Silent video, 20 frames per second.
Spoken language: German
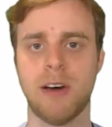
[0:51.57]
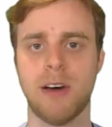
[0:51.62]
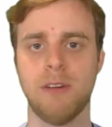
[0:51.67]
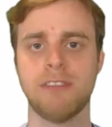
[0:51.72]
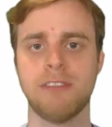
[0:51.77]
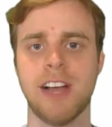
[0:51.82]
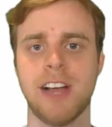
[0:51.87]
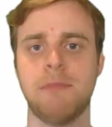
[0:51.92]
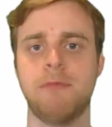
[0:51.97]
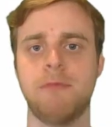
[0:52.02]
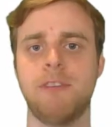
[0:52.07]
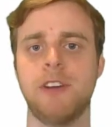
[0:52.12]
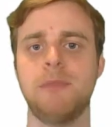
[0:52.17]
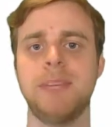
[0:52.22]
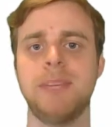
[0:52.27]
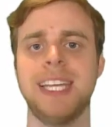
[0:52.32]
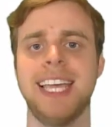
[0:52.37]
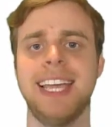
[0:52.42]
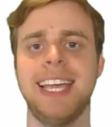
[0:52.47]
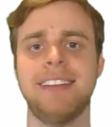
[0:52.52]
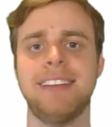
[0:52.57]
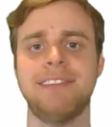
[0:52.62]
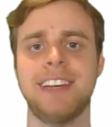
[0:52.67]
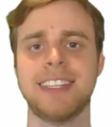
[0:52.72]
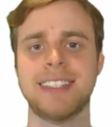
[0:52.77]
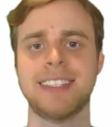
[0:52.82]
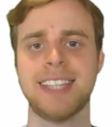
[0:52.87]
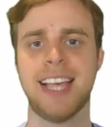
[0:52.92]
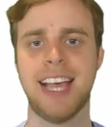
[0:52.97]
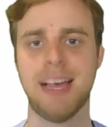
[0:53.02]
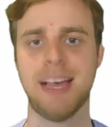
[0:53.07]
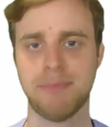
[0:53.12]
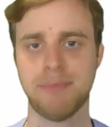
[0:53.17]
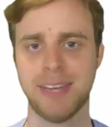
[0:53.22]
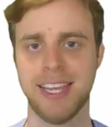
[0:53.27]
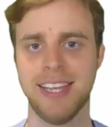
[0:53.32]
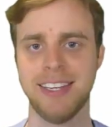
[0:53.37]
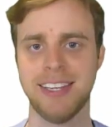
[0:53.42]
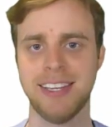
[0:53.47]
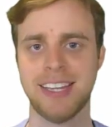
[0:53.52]
Aufgaben von mir etwas
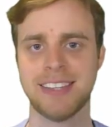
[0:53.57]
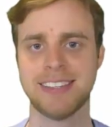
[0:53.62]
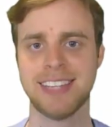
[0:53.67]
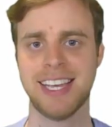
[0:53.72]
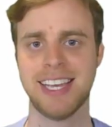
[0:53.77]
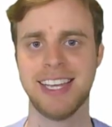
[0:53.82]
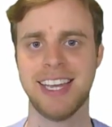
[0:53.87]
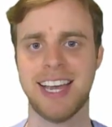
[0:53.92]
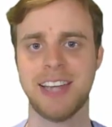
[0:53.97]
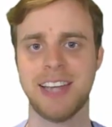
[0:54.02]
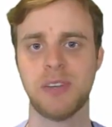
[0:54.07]
abgeändert sein,